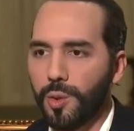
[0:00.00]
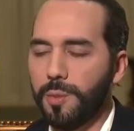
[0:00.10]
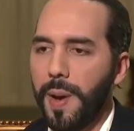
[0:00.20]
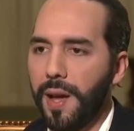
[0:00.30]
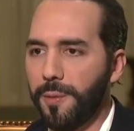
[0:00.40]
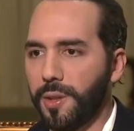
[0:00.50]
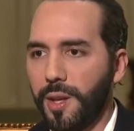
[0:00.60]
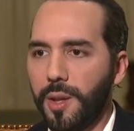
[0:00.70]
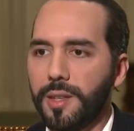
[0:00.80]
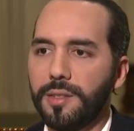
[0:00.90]
Так что
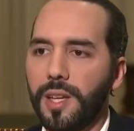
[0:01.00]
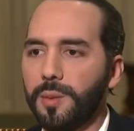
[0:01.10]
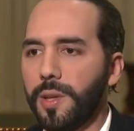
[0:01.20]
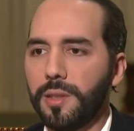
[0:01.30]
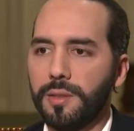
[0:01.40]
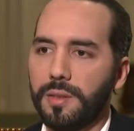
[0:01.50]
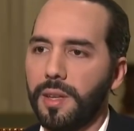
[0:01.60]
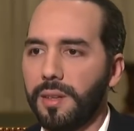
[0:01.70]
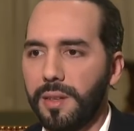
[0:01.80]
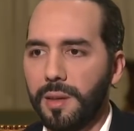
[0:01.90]
это плохо для
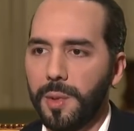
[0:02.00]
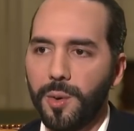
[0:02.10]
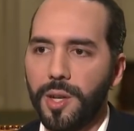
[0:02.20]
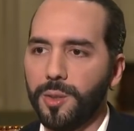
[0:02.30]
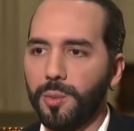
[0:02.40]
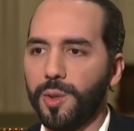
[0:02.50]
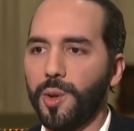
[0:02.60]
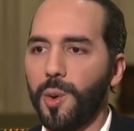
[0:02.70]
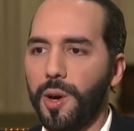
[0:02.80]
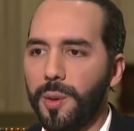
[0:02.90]
США, так как
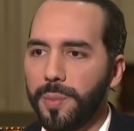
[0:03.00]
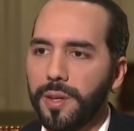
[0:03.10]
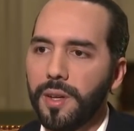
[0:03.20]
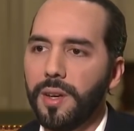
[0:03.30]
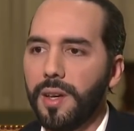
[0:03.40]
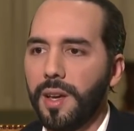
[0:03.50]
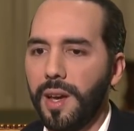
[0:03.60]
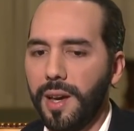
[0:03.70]
эмиграция будет расти,